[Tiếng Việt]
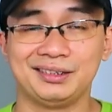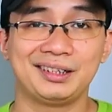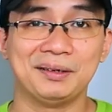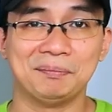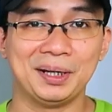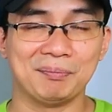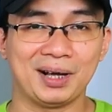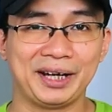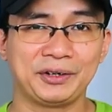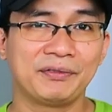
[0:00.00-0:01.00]
nó rất là
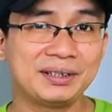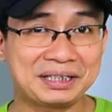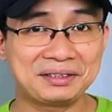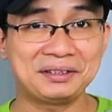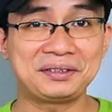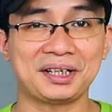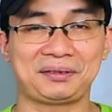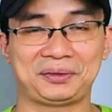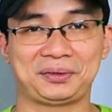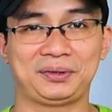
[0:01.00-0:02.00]
mềm mại nó vẫn cái giữ chất